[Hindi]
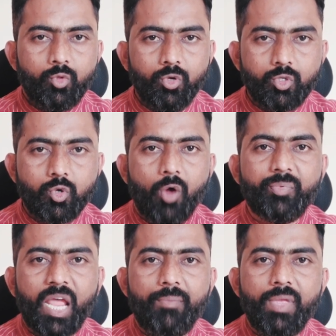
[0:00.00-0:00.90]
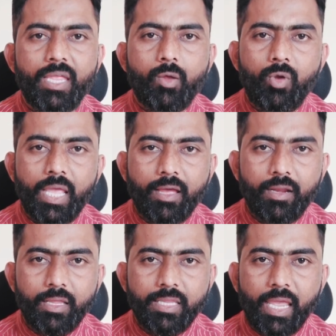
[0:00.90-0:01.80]
तो जॉब टाइमिंग को
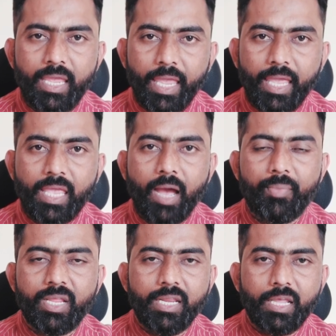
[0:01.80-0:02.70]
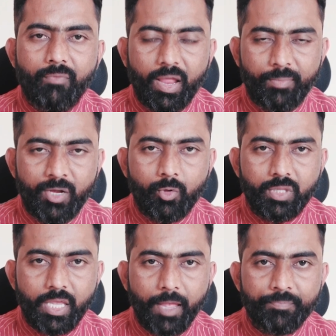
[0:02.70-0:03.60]
लेकर यही एक यहाँ पर की रिक्वायरमेंट
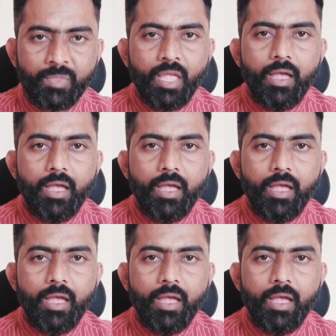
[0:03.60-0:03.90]
होती है